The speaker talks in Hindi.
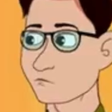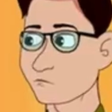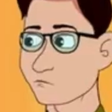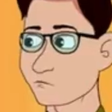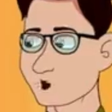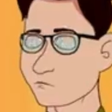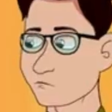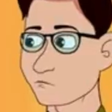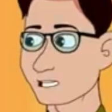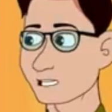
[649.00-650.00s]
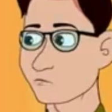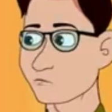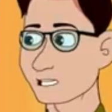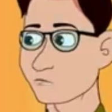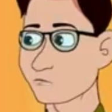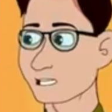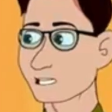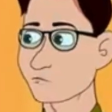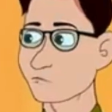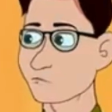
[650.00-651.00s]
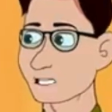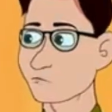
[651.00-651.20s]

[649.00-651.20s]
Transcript: माँ ये तो मैं भी नहीं जानता